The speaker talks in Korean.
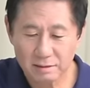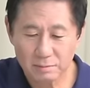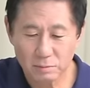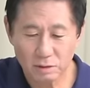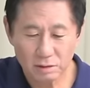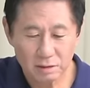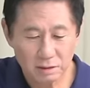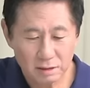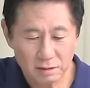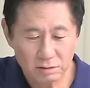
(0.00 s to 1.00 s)
뭐
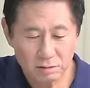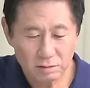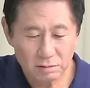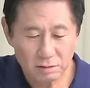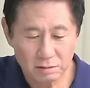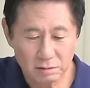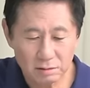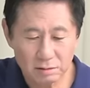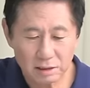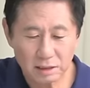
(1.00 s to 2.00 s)

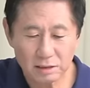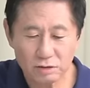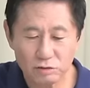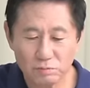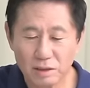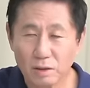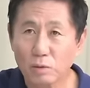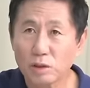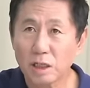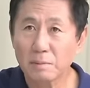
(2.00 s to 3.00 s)
그 사전에 준비한
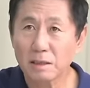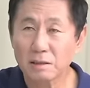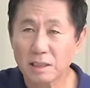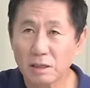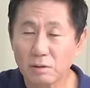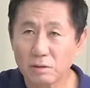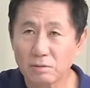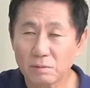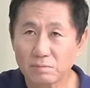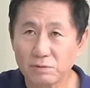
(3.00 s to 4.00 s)
꽃다발을
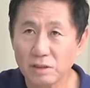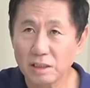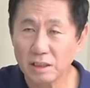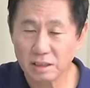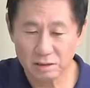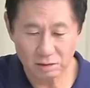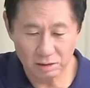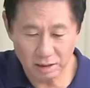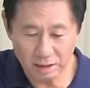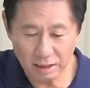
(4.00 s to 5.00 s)
상원의원 부인이
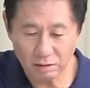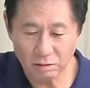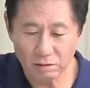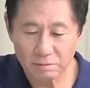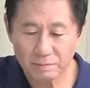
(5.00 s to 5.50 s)
전달을 했고